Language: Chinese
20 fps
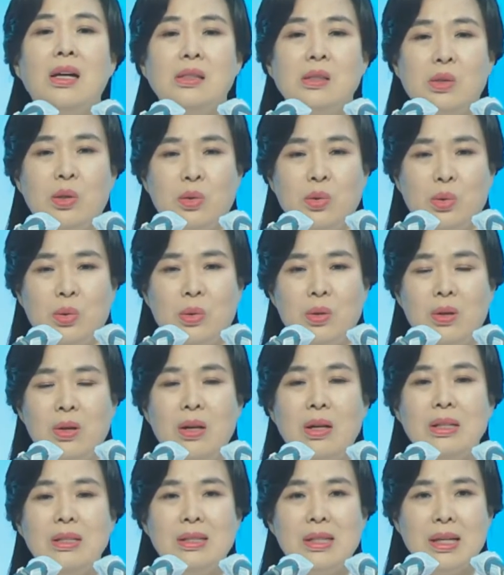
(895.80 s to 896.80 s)
即使没有
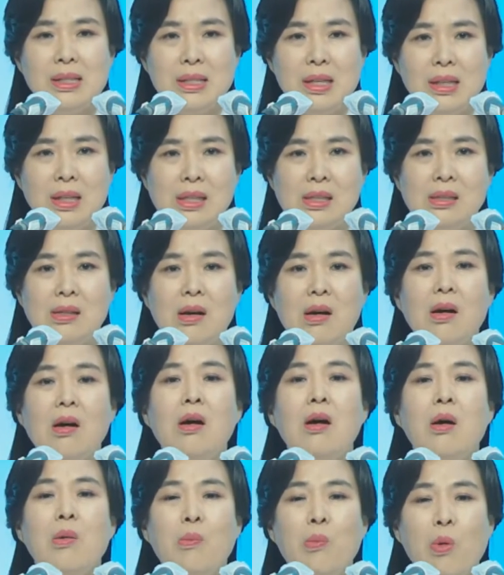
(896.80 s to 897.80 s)
犯罪，哪怕只有
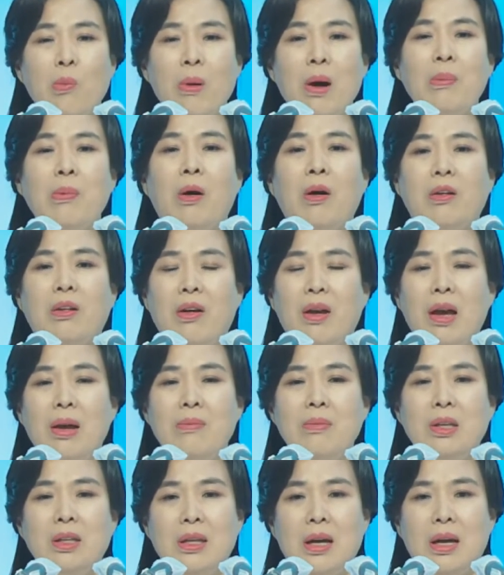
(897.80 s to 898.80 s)
一时的念头，
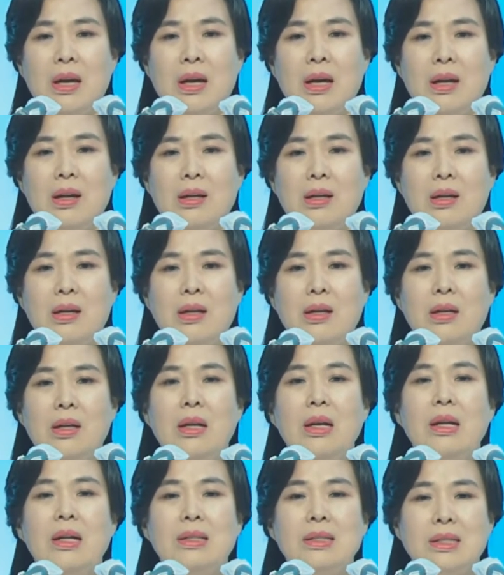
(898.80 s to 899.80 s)
也要把它
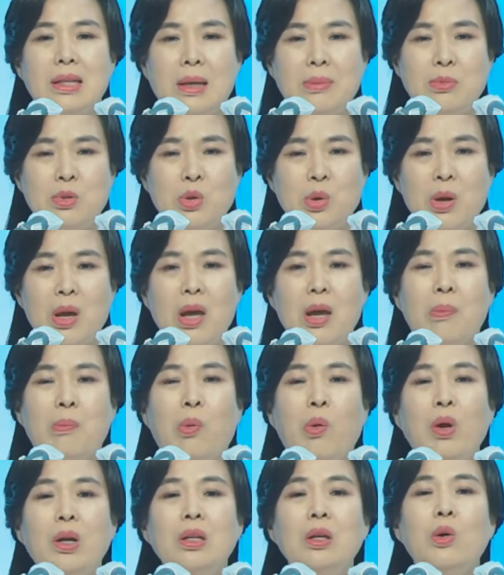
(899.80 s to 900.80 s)
找出来清除
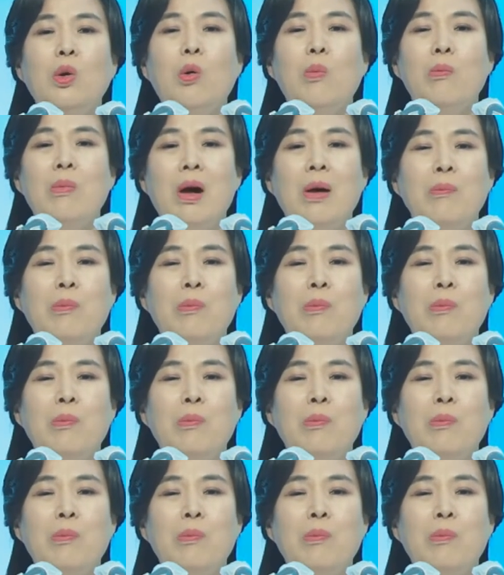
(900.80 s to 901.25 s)
干净。